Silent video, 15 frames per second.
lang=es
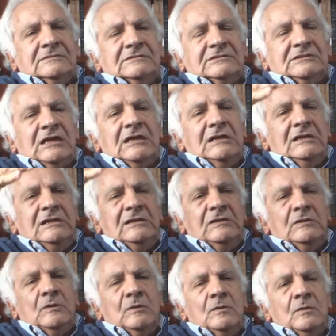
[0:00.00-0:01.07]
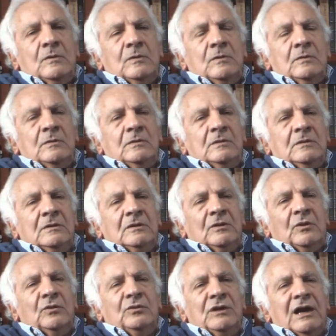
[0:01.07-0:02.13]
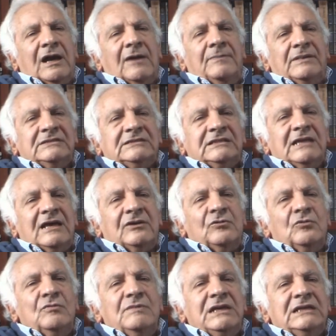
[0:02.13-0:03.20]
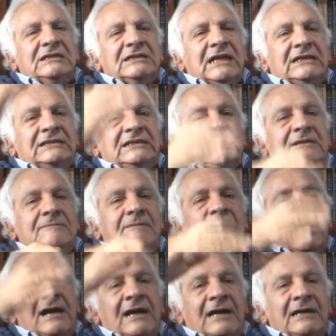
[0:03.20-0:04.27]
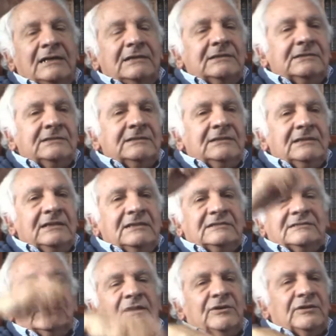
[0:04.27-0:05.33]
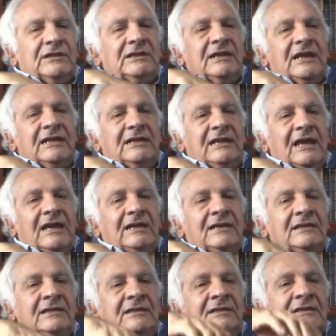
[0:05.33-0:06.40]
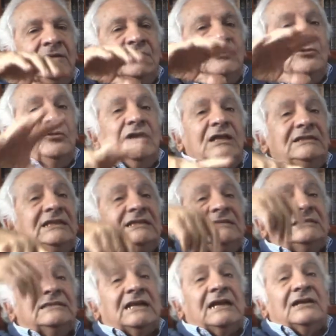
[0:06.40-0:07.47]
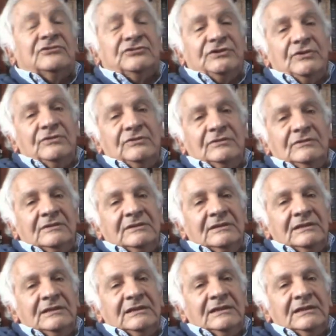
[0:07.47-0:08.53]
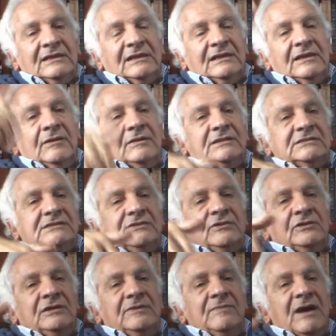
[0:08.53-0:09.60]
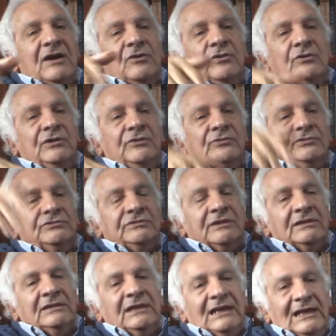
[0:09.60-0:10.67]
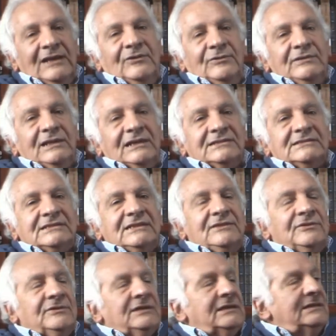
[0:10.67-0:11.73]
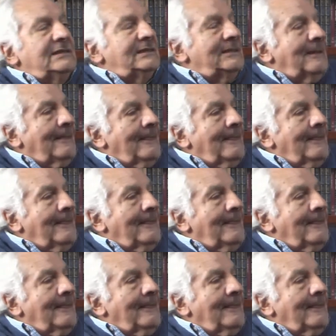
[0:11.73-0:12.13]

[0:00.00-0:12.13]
serio, con una capacidad argumentativa extraordinaria y una distracción que de haber sido Lima Hollywood, él hubiera sido el,